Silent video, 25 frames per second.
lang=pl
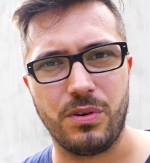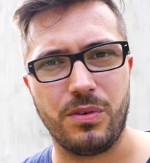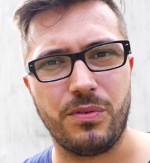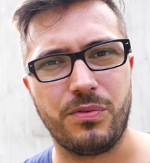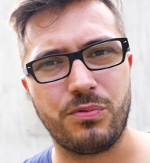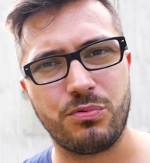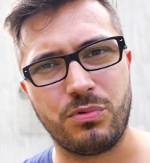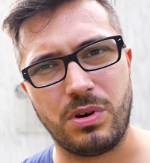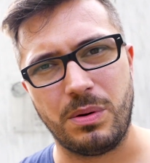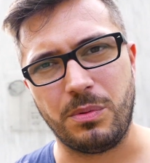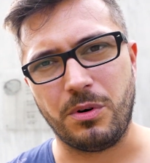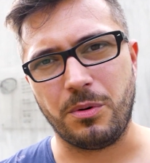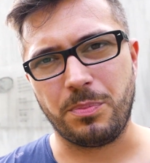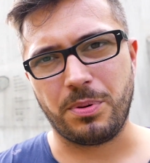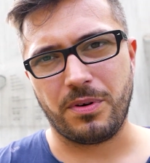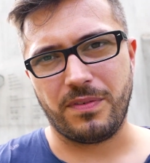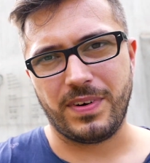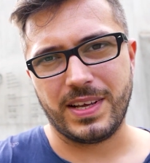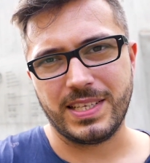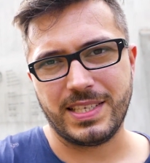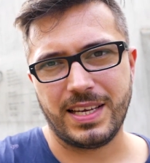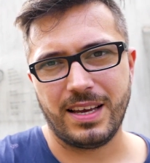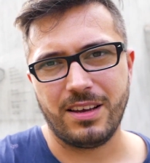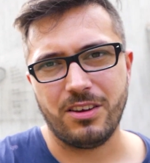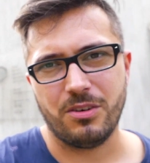w którym
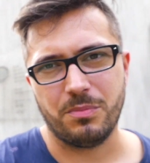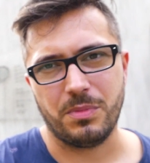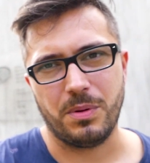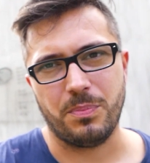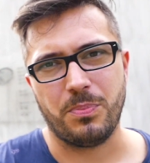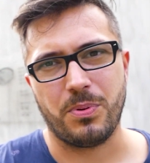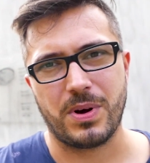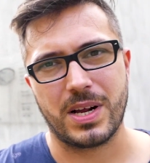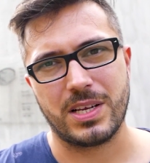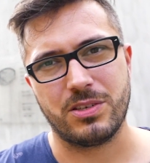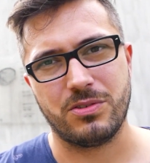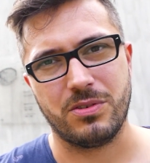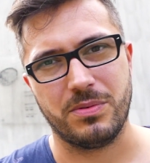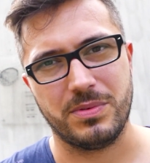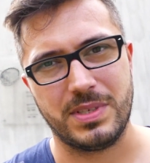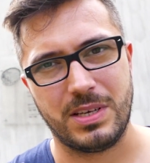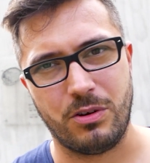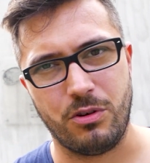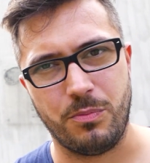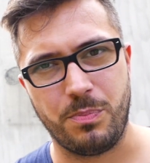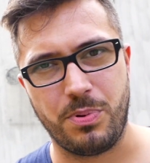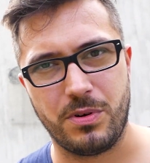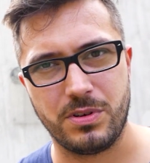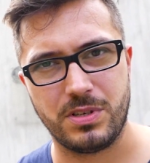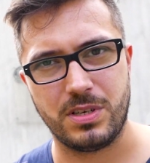oprowadzają i pokazują
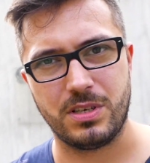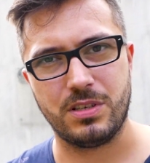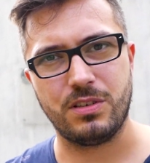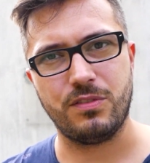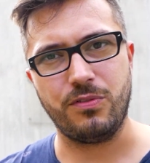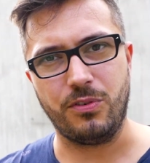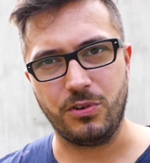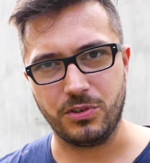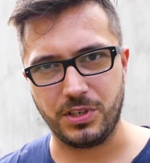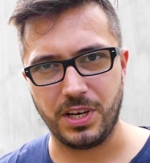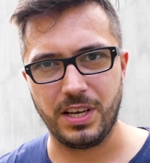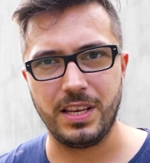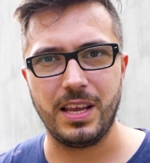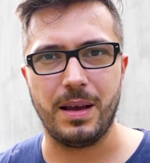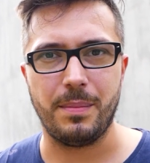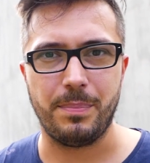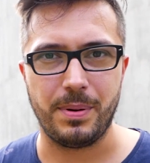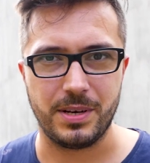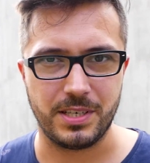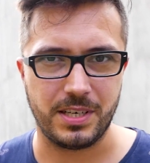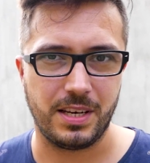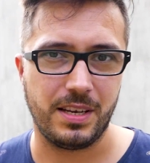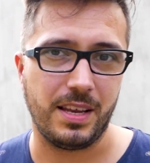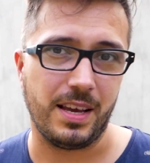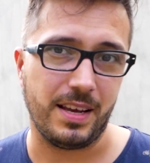cały proces tworzenia,
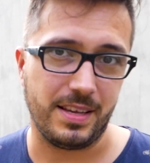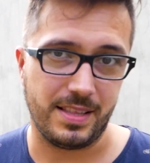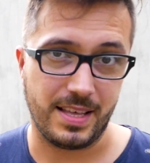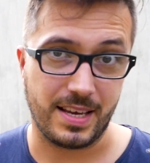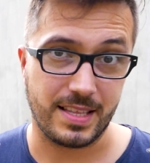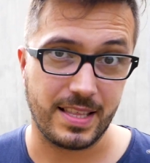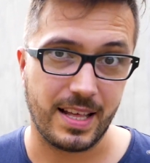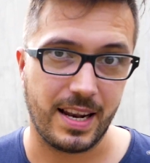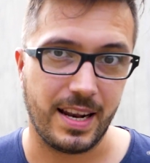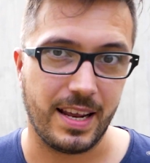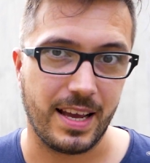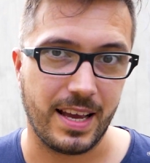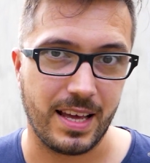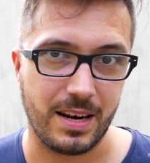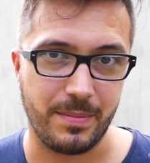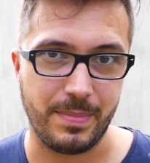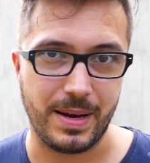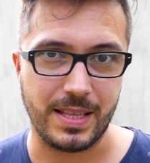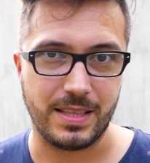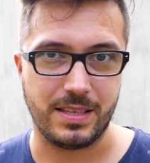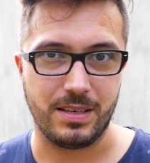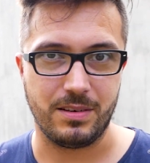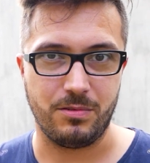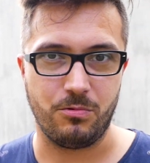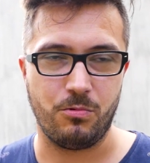parzenia i tak dalej
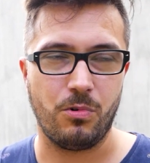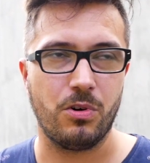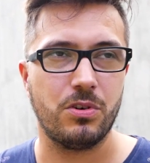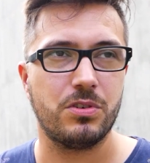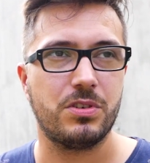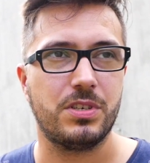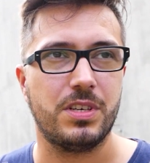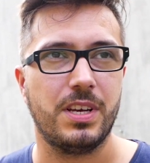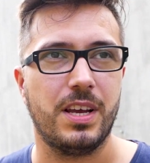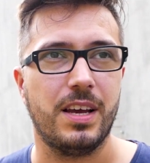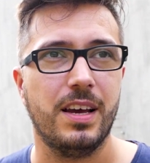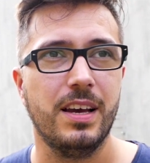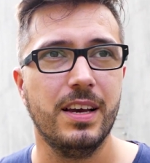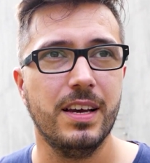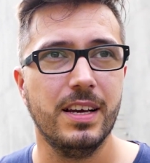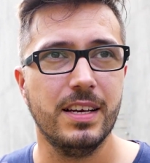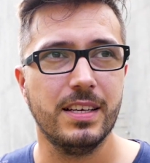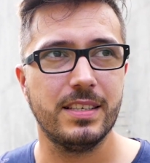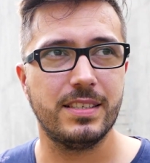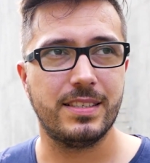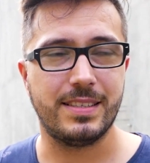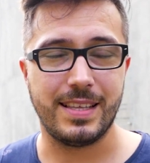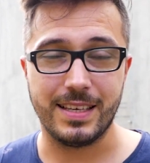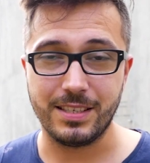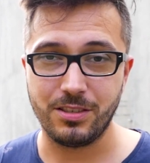herbaty, łącznie
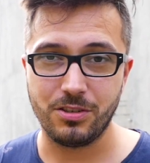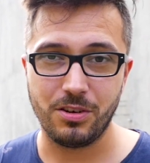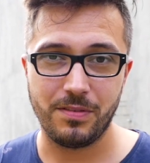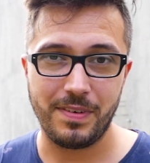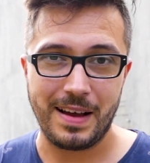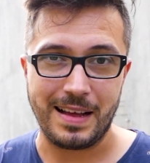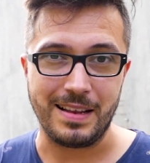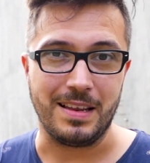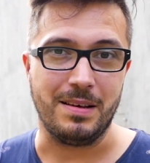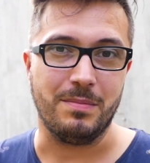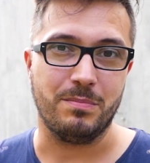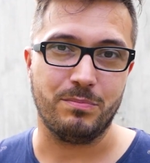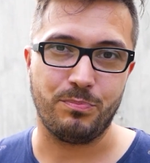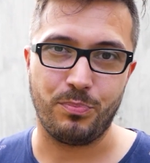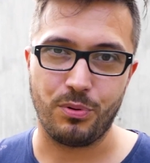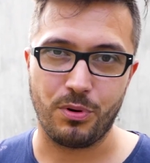z testowaniem,